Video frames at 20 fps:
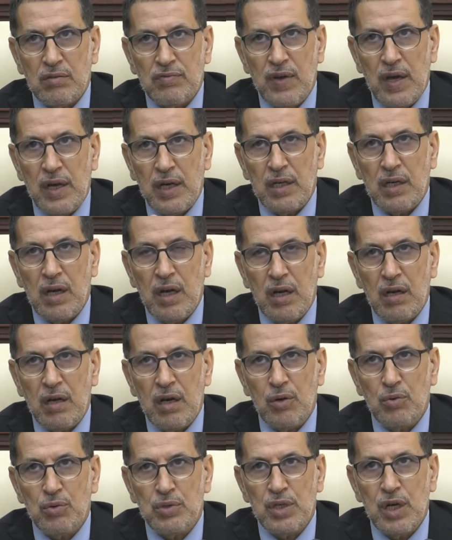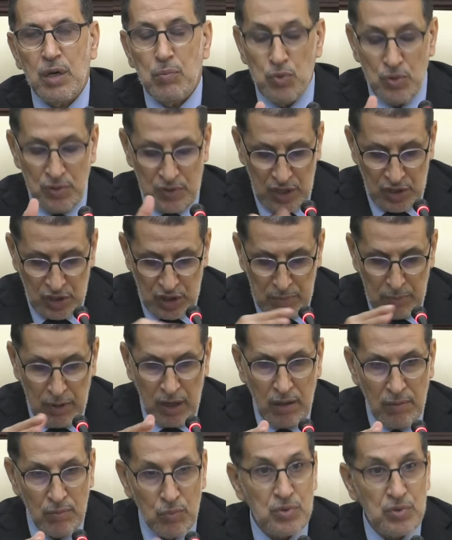فاعلة قوية منسجمة